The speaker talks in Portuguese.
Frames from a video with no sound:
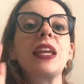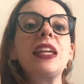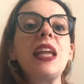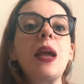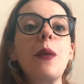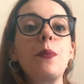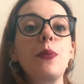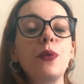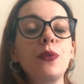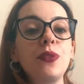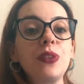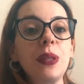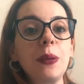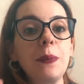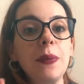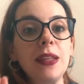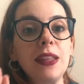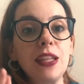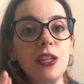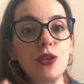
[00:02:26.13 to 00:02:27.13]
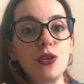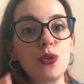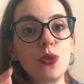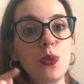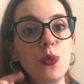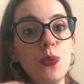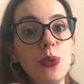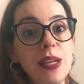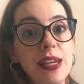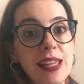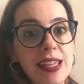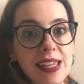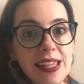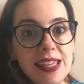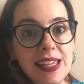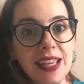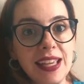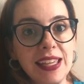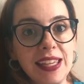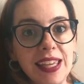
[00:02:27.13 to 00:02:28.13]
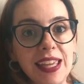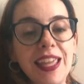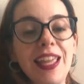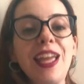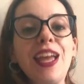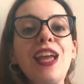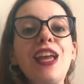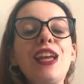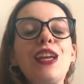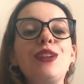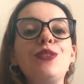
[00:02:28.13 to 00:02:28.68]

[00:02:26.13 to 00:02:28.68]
E a prof também deixou o link aqui